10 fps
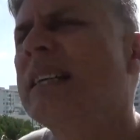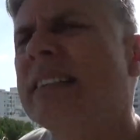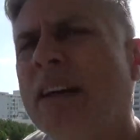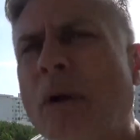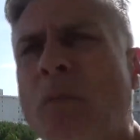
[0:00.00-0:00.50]

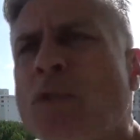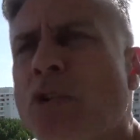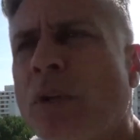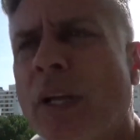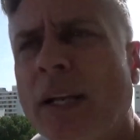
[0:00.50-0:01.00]
se habla
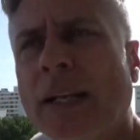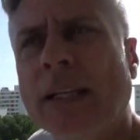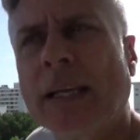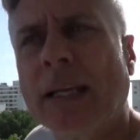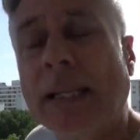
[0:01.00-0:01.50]
mucho
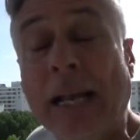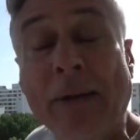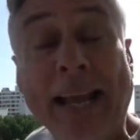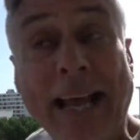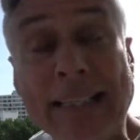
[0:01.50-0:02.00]
de, la
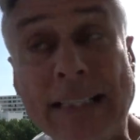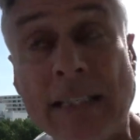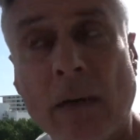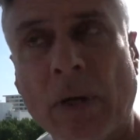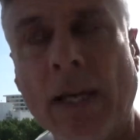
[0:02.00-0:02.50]

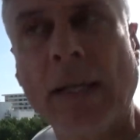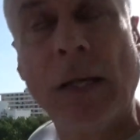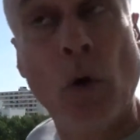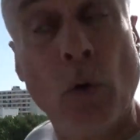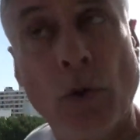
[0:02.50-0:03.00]
venganza, ¿ok?
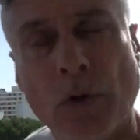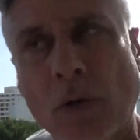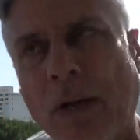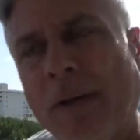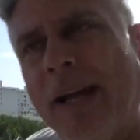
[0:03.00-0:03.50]
Del odio,
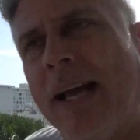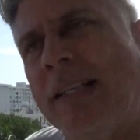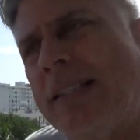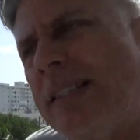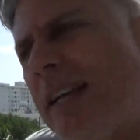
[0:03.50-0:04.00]
de la
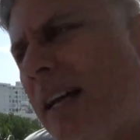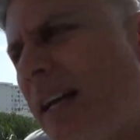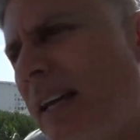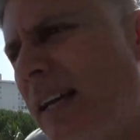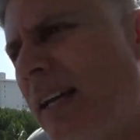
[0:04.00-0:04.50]
venganza.
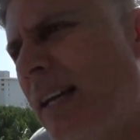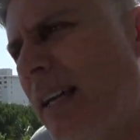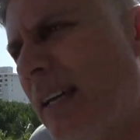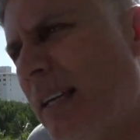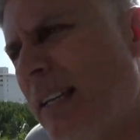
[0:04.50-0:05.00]
Eh,
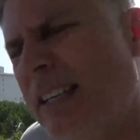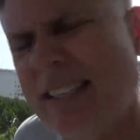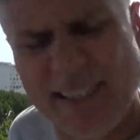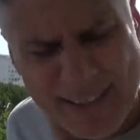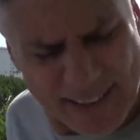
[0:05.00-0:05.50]

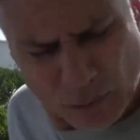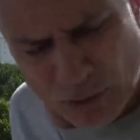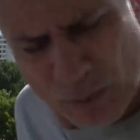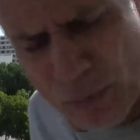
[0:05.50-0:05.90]
y, esto es a